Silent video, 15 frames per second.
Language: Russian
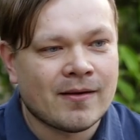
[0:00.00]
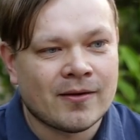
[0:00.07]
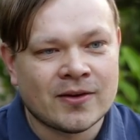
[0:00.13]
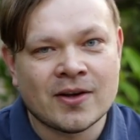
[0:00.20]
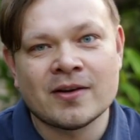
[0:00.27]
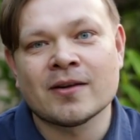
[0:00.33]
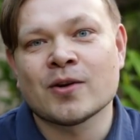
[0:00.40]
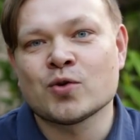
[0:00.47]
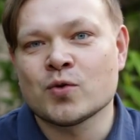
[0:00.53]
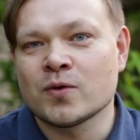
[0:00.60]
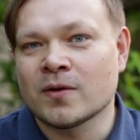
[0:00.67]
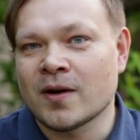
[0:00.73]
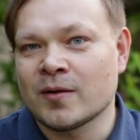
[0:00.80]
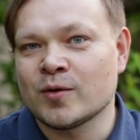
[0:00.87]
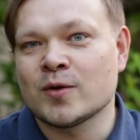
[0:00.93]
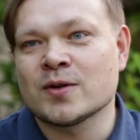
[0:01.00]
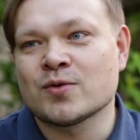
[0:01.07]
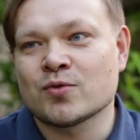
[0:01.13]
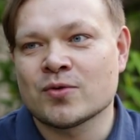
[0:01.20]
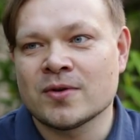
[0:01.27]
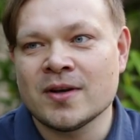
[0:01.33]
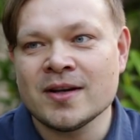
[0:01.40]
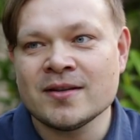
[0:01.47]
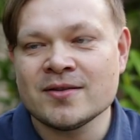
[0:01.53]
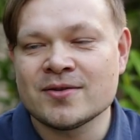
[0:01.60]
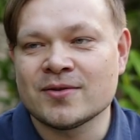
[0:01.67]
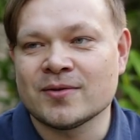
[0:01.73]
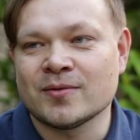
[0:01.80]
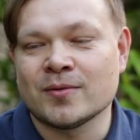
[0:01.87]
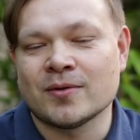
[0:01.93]
я не хочу никого осуждать,
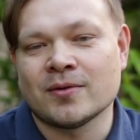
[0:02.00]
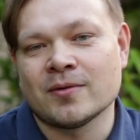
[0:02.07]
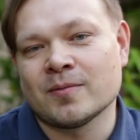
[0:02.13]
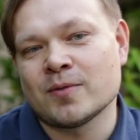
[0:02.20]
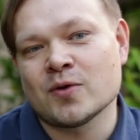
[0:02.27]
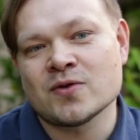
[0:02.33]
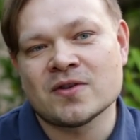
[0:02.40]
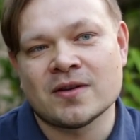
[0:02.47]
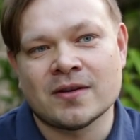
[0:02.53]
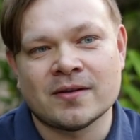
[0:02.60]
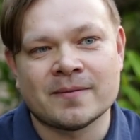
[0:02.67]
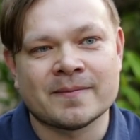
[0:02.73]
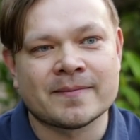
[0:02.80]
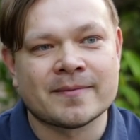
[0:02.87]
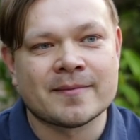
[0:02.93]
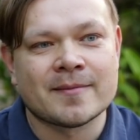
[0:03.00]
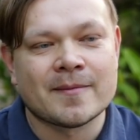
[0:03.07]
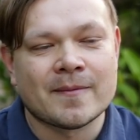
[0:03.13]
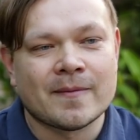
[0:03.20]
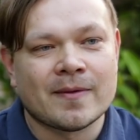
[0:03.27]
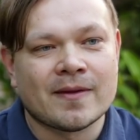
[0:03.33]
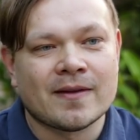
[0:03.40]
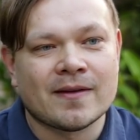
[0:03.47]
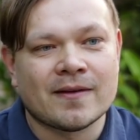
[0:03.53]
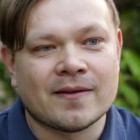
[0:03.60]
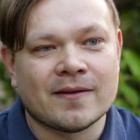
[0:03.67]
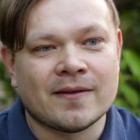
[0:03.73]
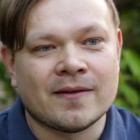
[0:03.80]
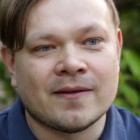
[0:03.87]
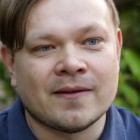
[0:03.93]
вот, но просто
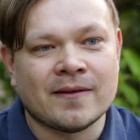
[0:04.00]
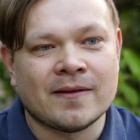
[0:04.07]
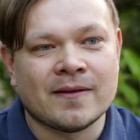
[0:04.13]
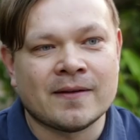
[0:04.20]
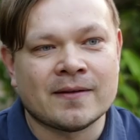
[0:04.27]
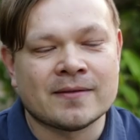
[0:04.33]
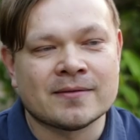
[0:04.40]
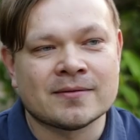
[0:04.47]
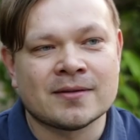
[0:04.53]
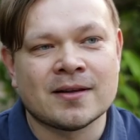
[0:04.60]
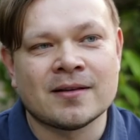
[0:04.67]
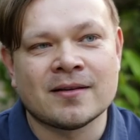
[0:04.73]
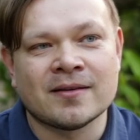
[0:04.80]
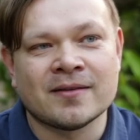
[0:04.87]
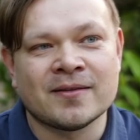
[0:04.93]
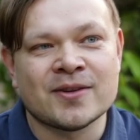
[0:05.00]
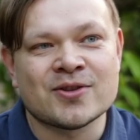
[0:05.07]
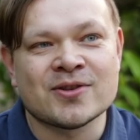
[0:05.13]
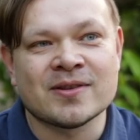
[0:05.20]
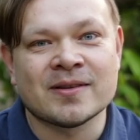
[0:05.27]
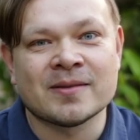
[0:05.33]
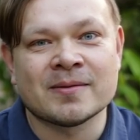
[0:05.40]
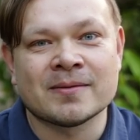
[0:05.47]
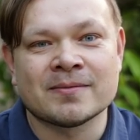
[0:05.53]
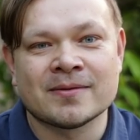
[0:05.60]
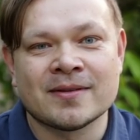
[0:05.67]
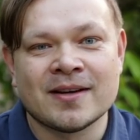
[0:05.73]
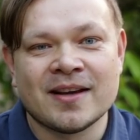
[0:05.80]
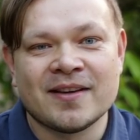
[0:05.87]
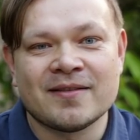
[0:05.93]
э, вот эта вечная,
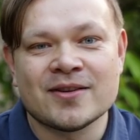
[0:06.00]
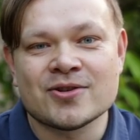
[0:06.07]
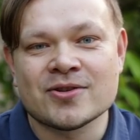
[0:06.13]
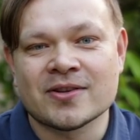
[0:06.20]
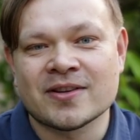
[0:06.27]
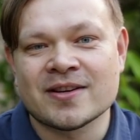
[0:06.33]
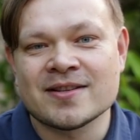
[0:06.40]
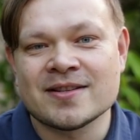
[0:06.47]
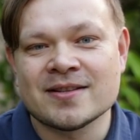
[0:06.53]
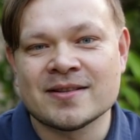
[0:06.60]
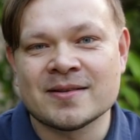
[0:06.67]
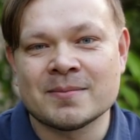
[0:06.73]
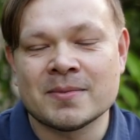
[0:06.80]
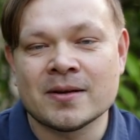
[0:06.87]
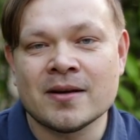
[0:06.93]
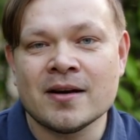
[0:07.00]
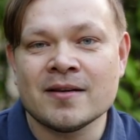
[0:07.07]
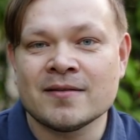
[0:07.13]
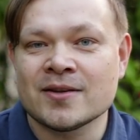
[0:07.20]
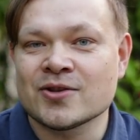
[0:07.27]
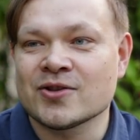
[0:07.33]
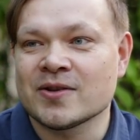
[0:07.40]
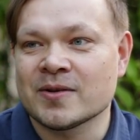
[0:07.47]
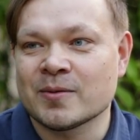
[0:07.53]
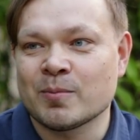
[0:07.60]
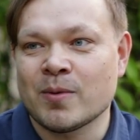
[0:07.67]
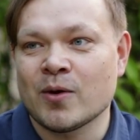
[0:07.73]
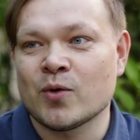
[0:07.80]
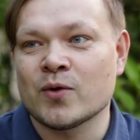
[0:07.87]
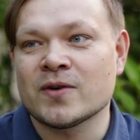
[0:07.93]
вечная крысиные бега, вечная
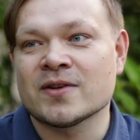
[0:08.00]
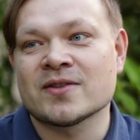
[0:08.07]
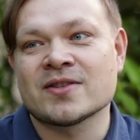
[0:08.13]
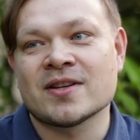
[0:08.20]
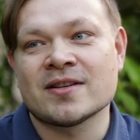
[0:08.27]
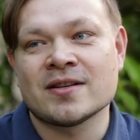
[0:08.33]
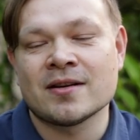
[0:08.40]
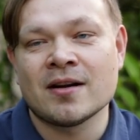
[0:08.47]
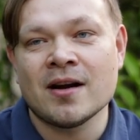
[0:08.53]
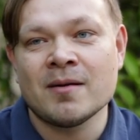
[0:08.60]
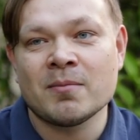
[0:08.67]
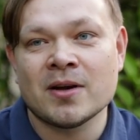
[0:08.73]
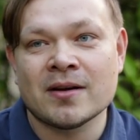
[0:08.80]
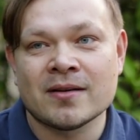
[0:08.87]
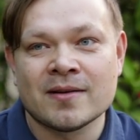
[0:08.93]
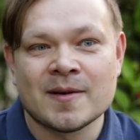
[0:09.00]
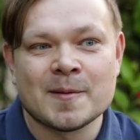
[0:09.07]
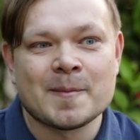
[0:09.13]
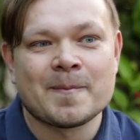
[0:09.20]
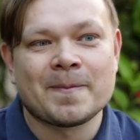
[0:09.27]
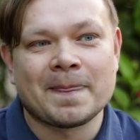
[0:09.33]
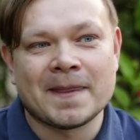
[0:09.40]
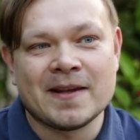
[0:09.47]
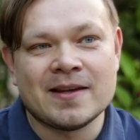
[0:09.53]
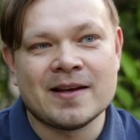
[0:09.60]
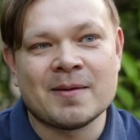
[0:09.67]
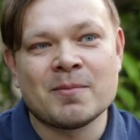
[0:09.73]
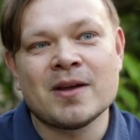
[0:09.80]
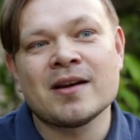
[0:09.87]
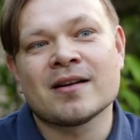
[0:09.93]
погоня за деньгами – и
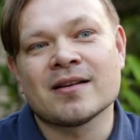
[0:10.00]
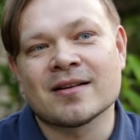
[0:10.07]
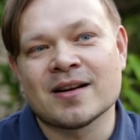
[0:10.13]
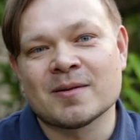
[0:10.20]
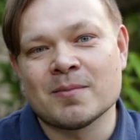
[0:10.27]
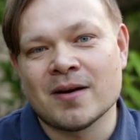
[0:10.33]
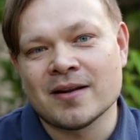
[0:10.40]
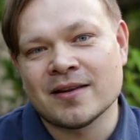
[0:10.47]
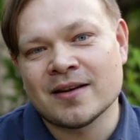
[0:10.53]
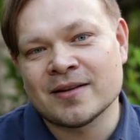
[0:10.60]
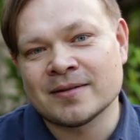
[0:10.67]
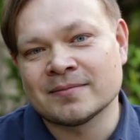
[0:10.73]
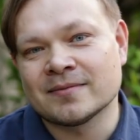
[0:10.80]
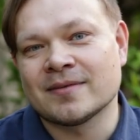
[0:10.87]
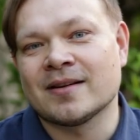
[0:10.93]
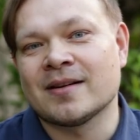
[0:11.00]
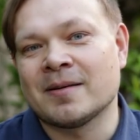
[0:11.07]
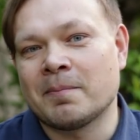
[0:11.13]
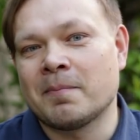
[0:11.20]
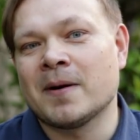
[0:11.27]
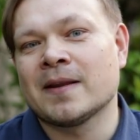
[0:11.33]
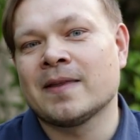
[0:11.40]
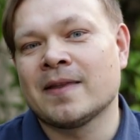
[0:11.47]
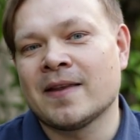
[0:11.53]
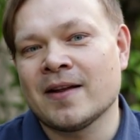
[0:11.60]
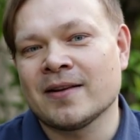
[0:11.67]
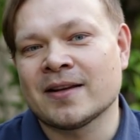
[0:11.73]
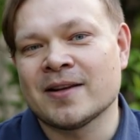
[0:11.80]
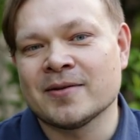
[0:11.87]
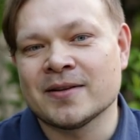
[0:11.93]
Америка как бы она а,
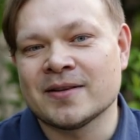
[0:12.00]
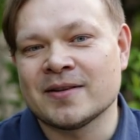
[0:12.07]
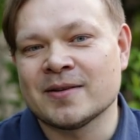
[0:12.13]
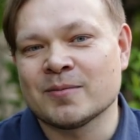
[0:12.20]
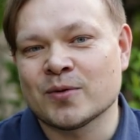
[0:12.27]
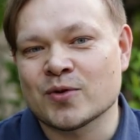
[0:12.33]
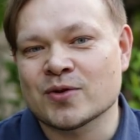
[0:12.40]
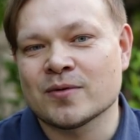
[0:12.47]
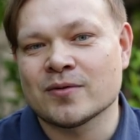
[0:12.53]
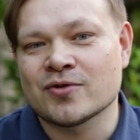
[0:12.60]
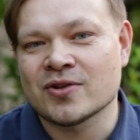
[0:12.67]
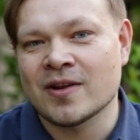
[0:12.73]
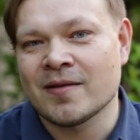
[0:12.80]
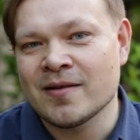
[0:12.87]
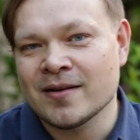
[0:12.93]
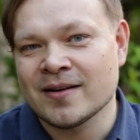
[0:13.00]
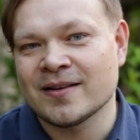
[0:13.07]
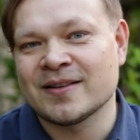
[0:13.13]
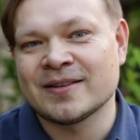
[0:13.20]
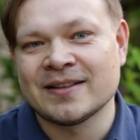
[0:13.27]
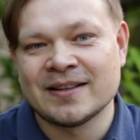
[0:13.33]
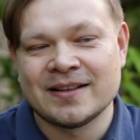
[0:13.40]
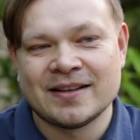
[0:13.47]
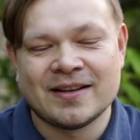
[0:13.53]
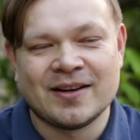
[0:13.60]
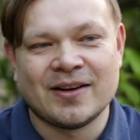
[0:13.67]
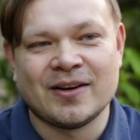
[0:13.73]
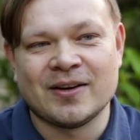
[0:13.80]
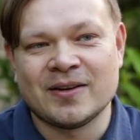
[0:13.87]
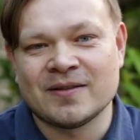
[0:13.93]
подталкивает немножко человека
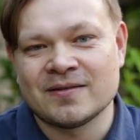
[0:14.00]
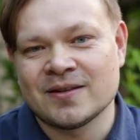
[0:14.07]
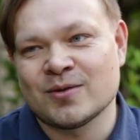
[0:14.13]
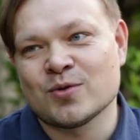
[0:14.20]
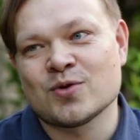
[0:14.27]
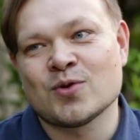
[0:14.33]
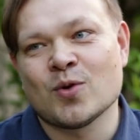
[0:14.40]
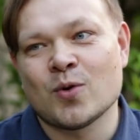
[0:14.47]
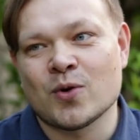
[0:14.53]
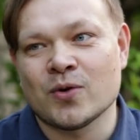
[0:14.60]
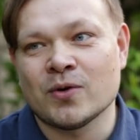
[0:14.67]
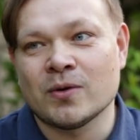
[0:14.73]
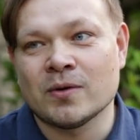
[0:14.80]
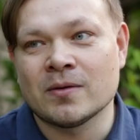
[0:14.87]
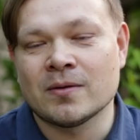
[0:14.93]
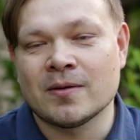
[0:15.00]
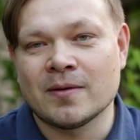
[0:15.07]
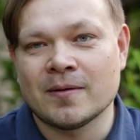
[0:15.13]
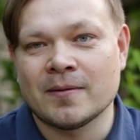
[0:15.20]
а, в эту сторону.